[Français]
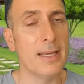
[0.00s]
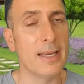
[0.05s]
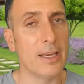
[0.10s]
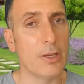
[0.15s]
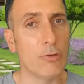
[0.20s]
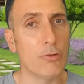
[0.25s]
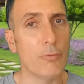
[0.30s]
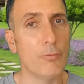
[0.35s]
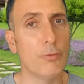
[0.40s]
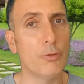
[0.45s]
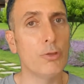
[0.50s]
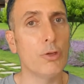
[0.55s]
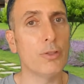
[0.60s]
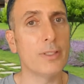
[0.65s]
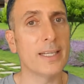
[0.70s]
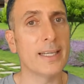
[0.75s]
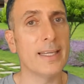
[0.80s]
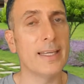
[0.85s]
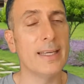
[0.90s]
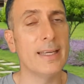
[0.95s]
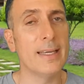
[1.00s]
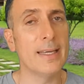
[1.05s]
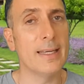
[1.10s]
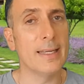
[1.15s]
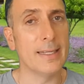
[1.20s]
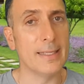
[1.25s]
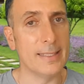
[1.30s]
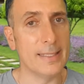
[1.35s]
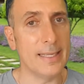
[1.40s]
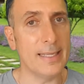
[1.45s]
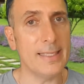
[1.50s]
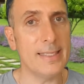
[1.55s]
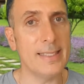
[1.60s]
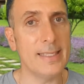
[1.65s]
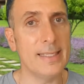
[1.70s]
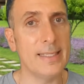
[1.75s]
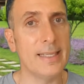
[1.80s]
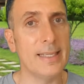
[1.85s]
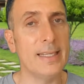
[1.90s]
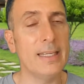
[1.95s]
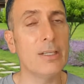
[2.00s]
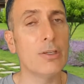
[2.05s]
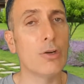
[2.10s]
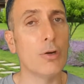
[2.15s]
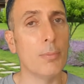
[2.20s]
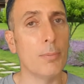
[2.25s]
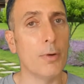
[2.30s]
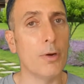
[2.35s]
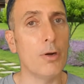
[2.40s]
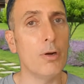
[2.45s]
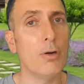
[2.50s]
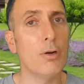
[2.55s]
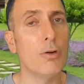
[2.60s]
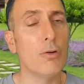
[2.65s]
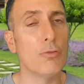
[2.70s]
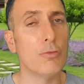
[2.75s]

et je vous donnerai des idées comment